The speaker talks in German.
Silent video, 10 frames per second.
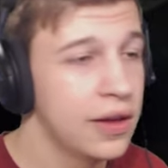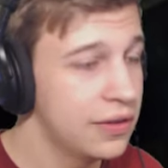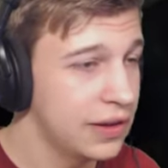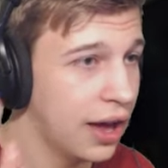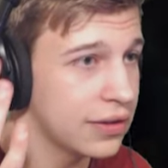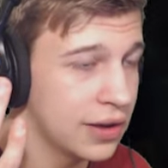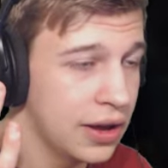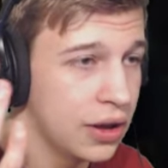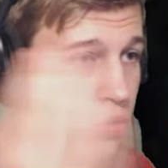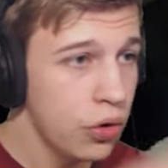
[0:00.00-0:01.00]
Sie hat,
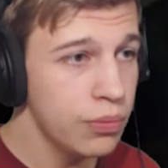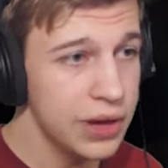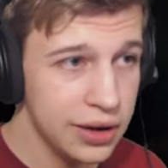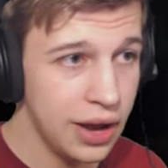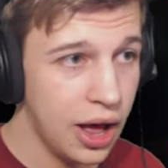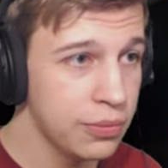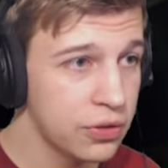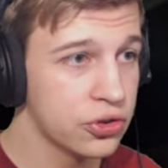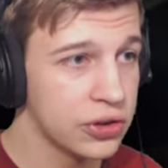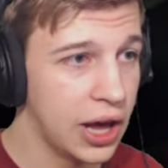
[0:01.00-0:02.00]
nur um ihren Namen
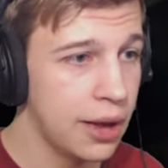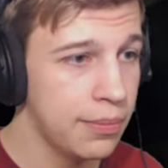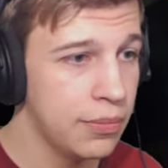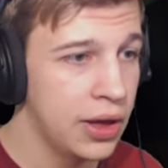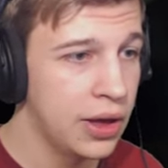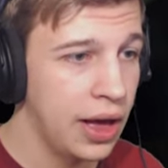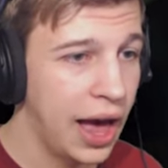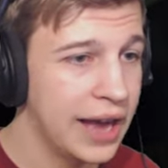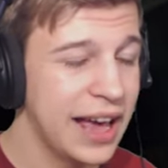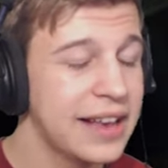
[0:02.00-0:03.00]
zu schreiben,
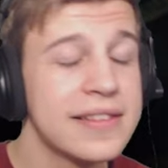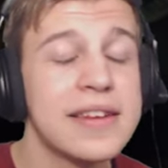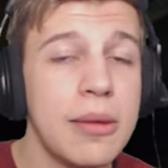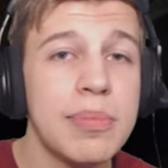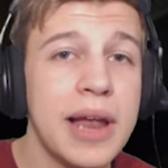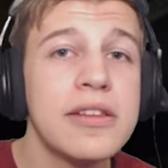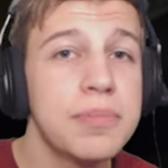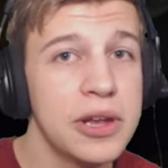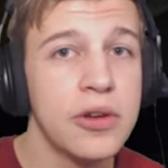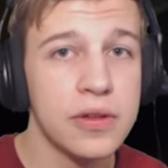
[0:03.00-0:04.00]
ein extra
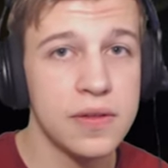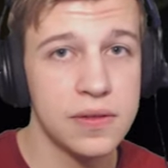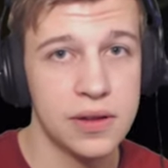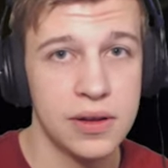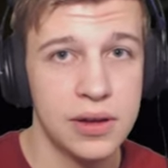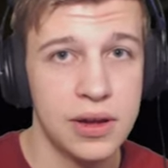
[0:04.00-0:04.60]
Blatt benutzt.